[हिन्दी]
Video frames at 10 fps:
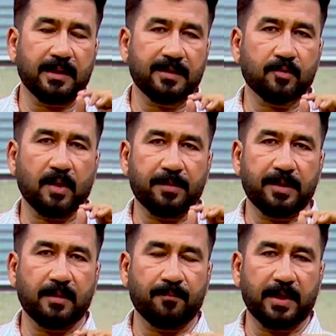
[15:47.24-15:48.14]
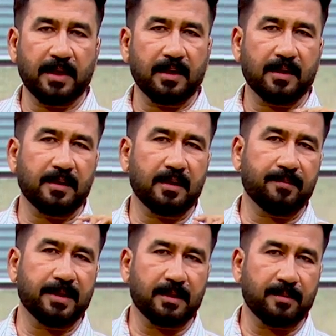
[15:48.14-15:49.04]
के इसको अपने दम पे लगा देना है
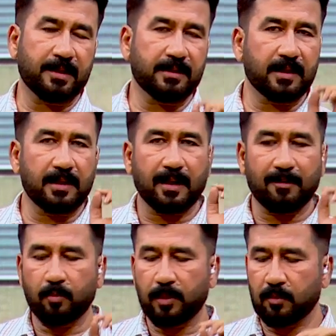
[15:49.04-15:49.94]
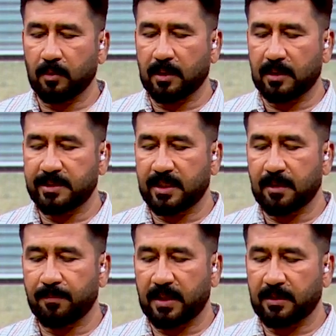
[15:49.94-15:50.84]
पंद्रह मिनट के लिए आलू बिल्कुल गल जाएगा
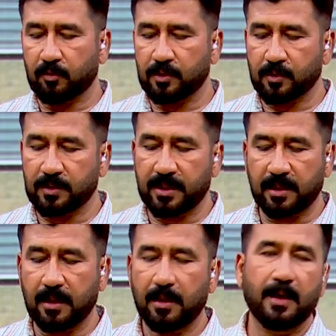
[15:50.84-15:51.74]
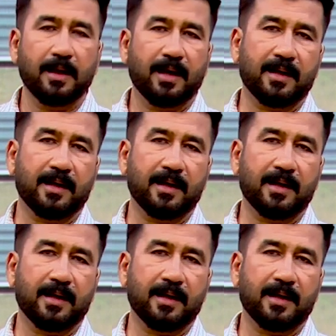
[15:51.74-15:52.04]
पानी खुश्क हो जाएगा हरा